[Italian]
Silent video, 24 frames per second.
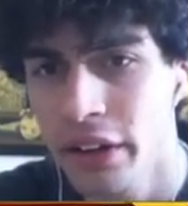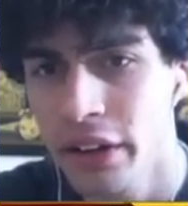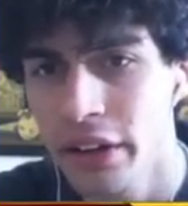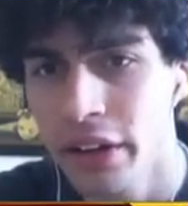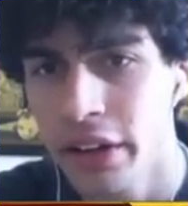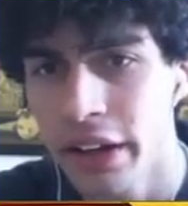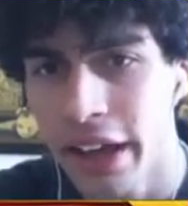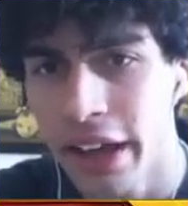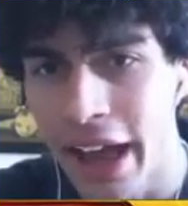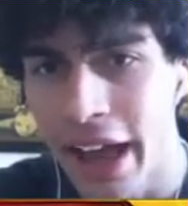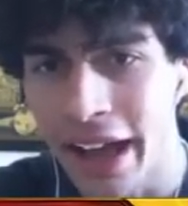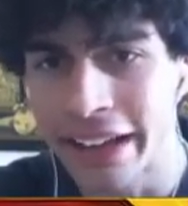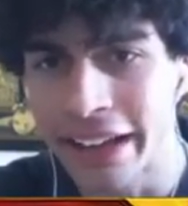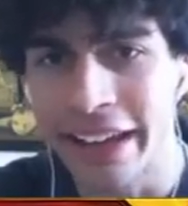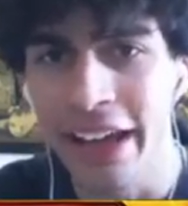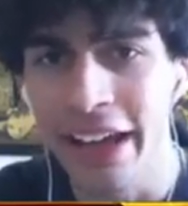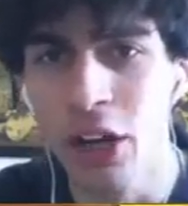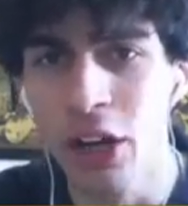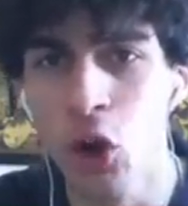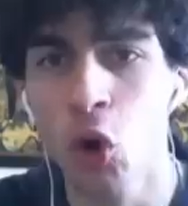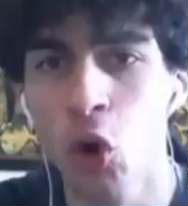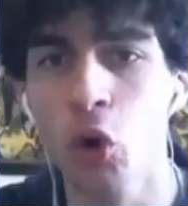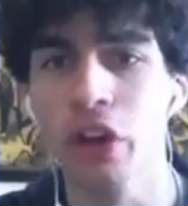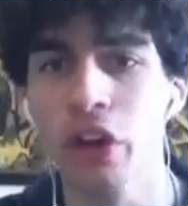E anche
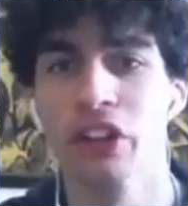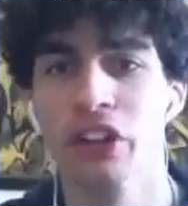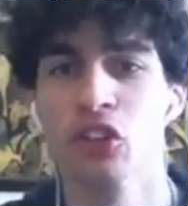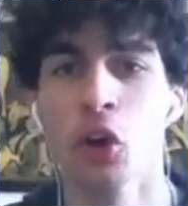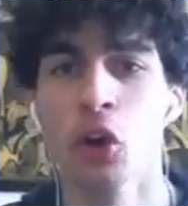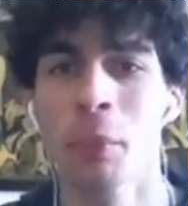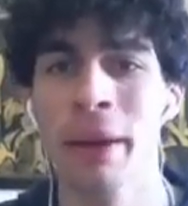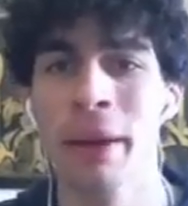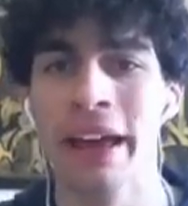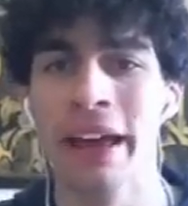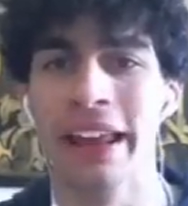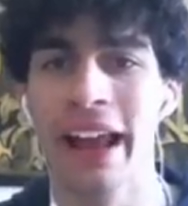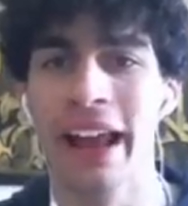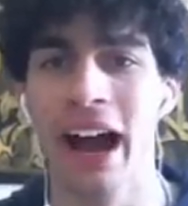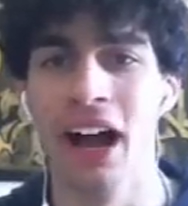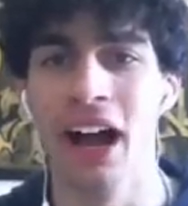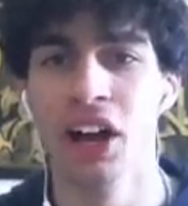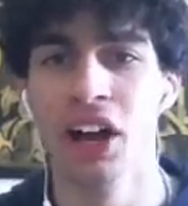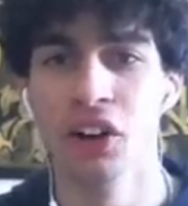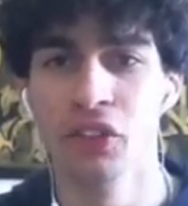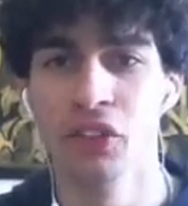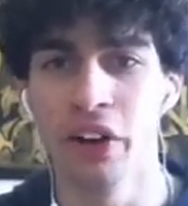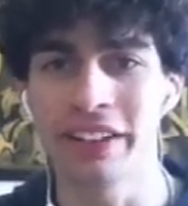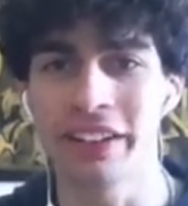lui, Giumena.
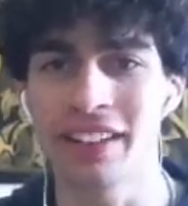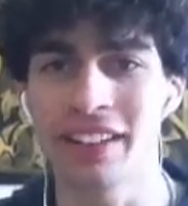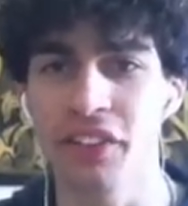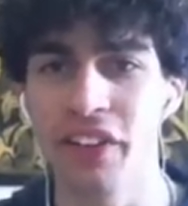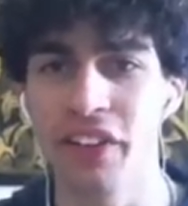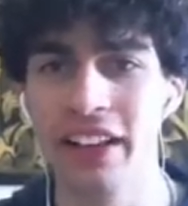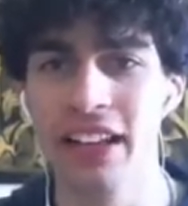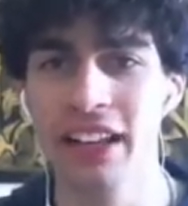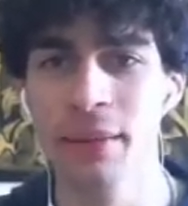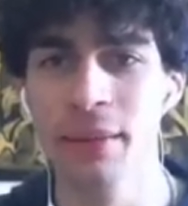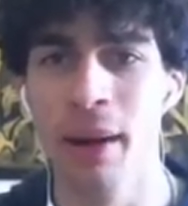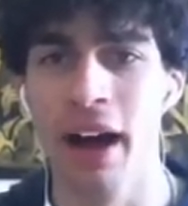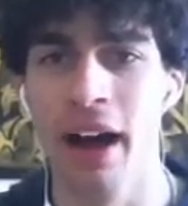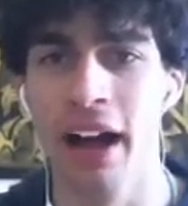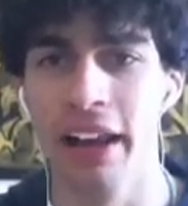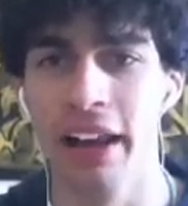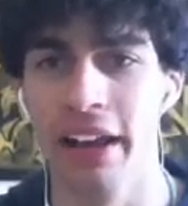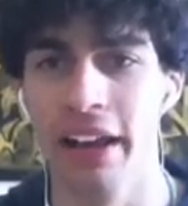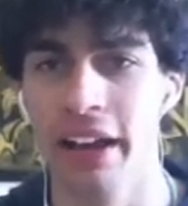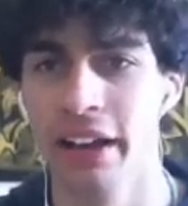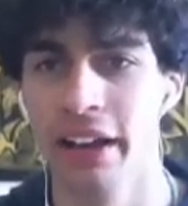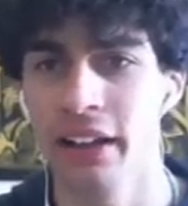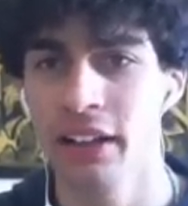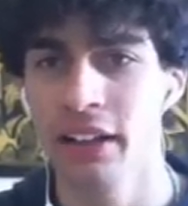Forza fagli
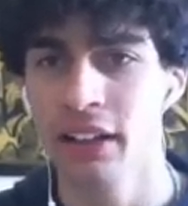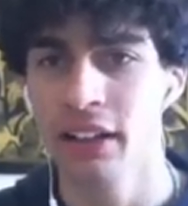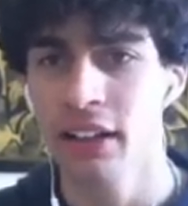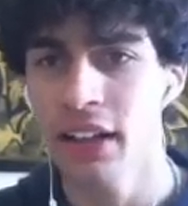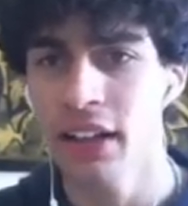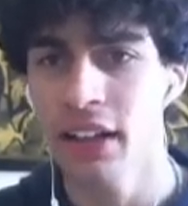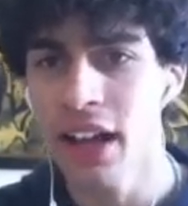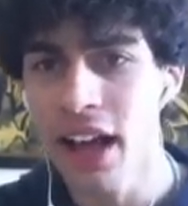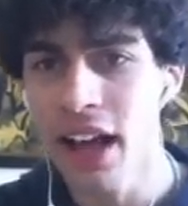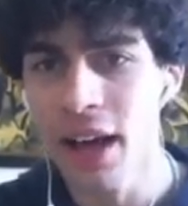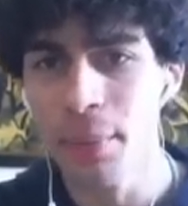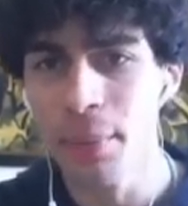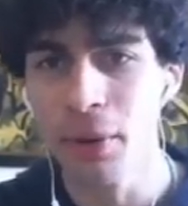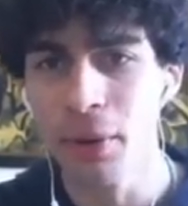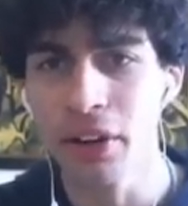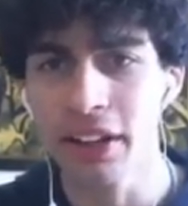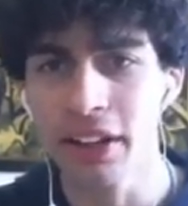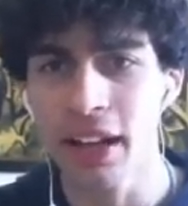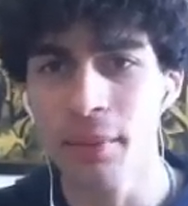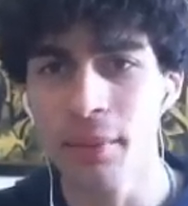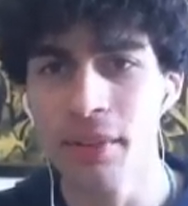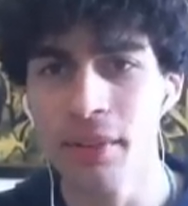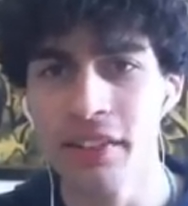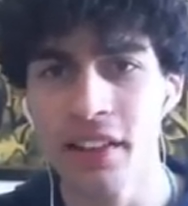male. Ah,
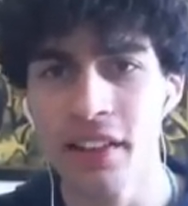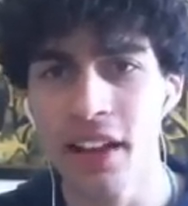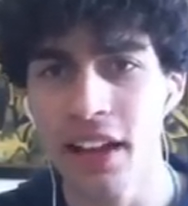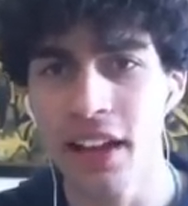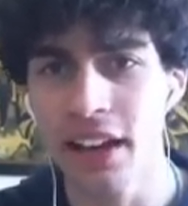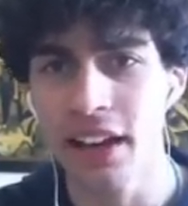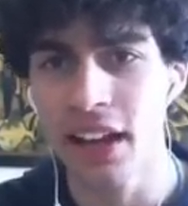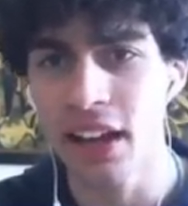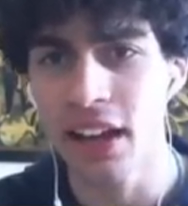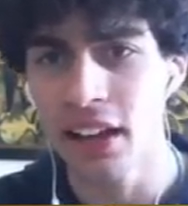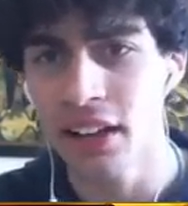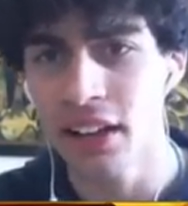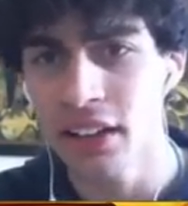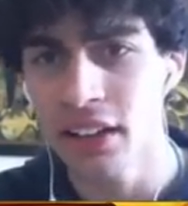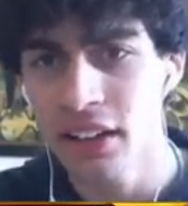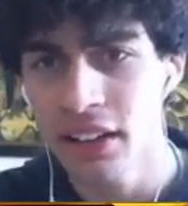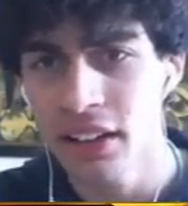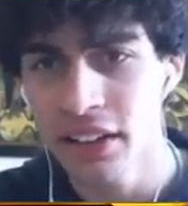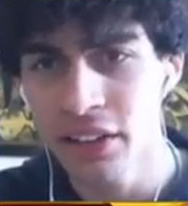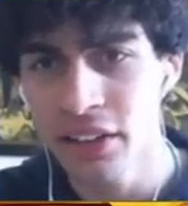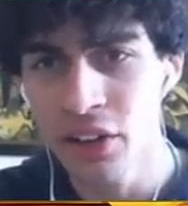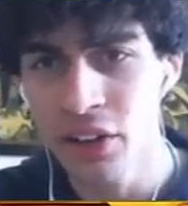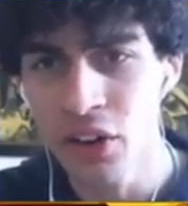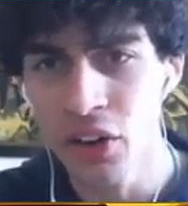porca miseria.
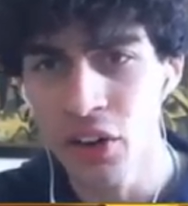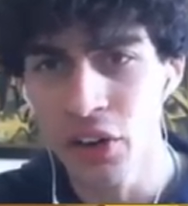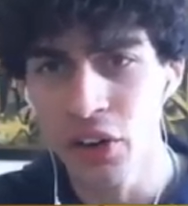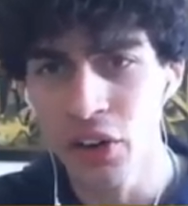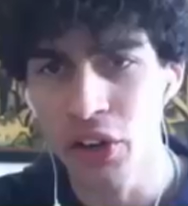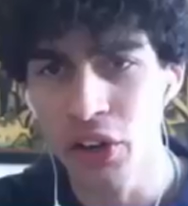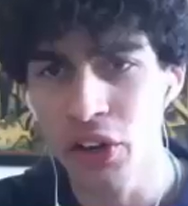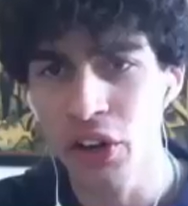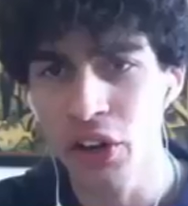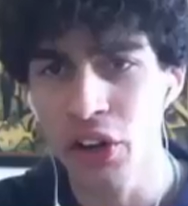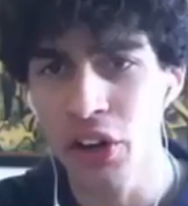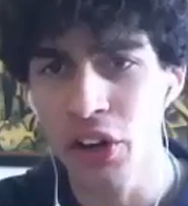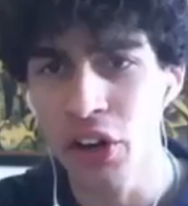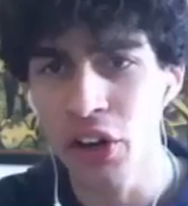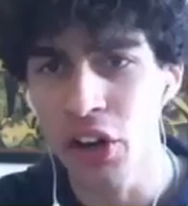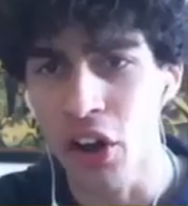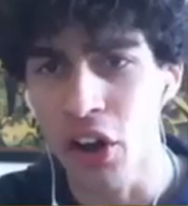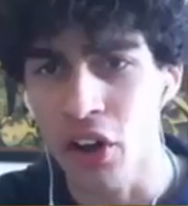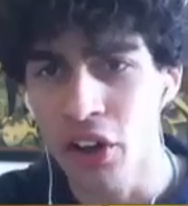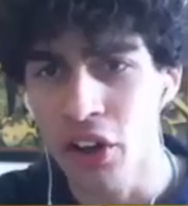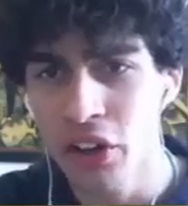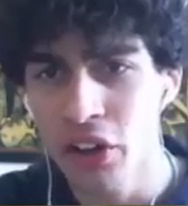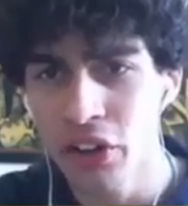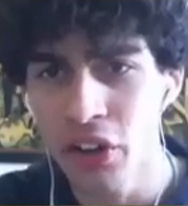No, no, no, no, no,
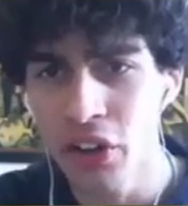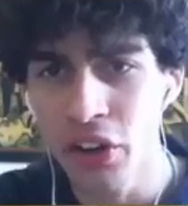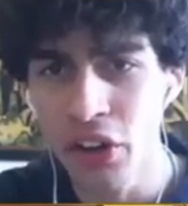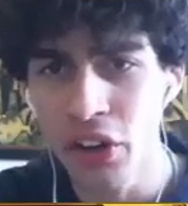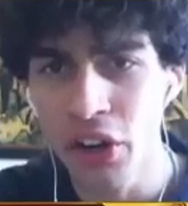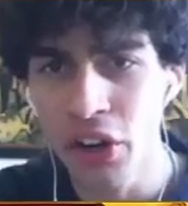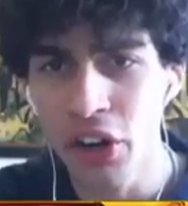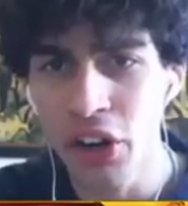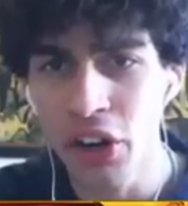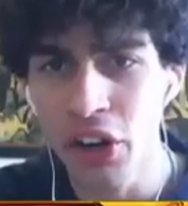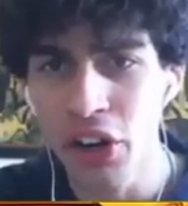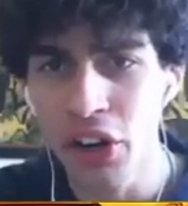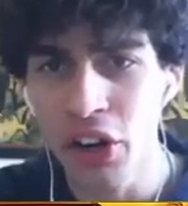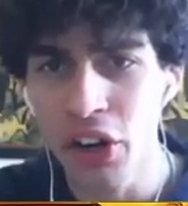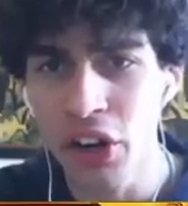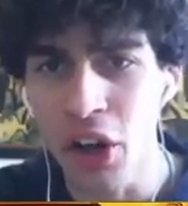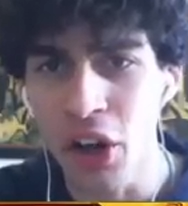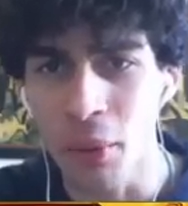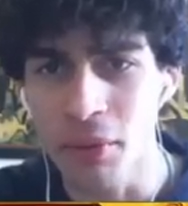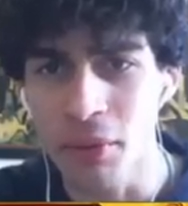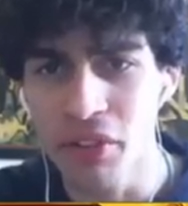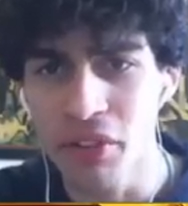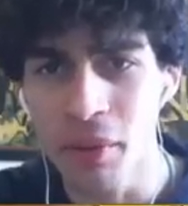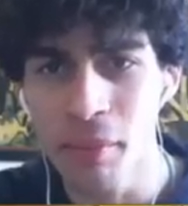no. No, no, no, no, no, no,
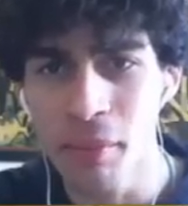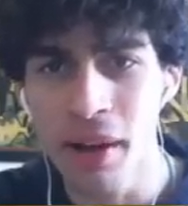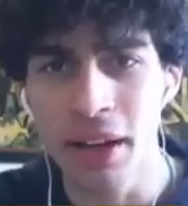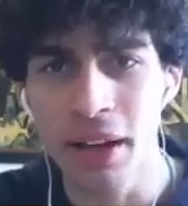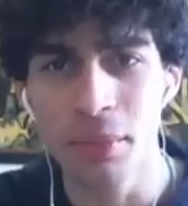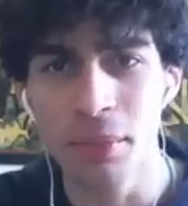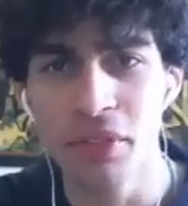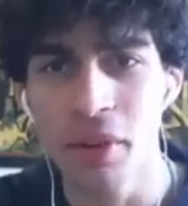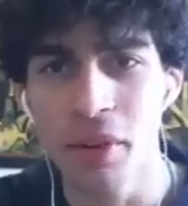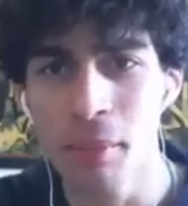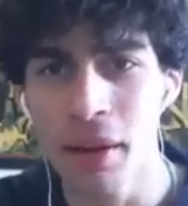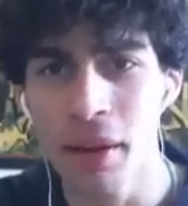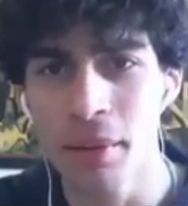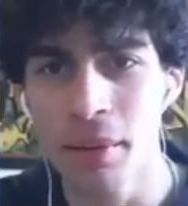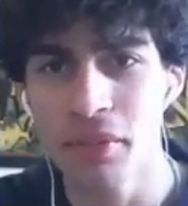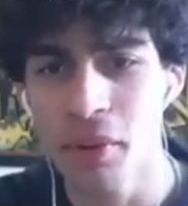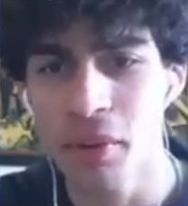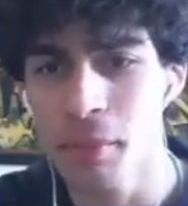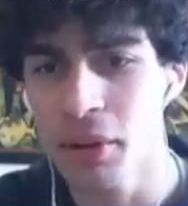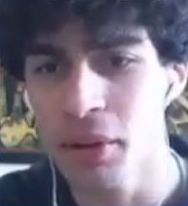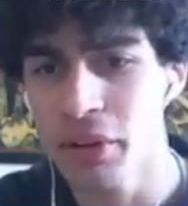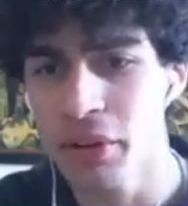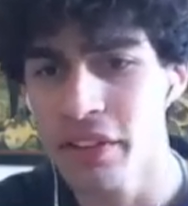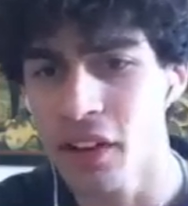no. Mi fa male, mi fa male, mi
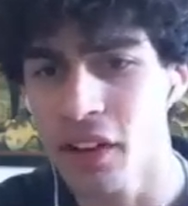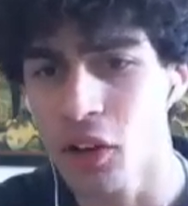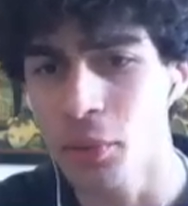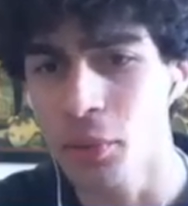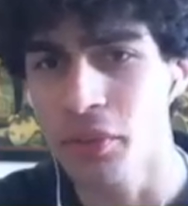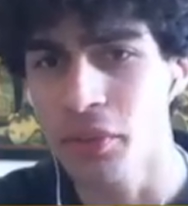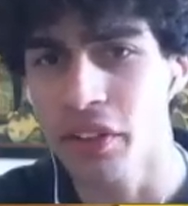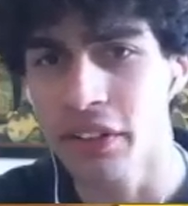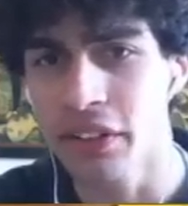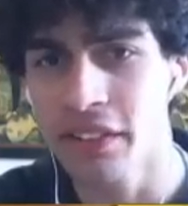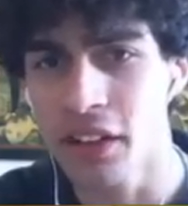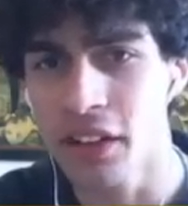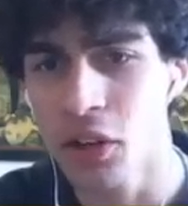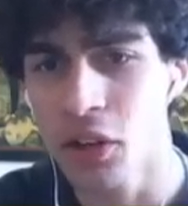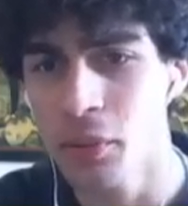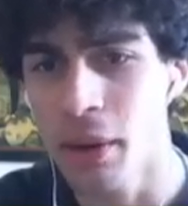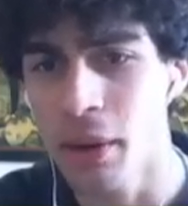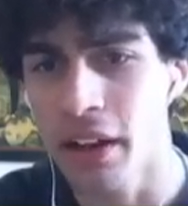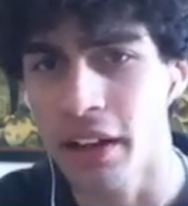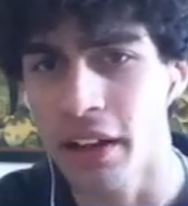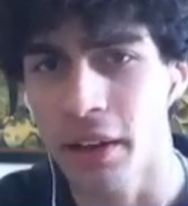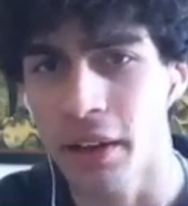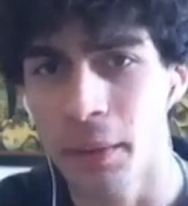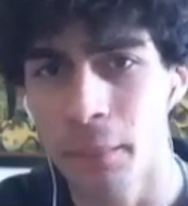fa male un sacco, mi fa un sacco male.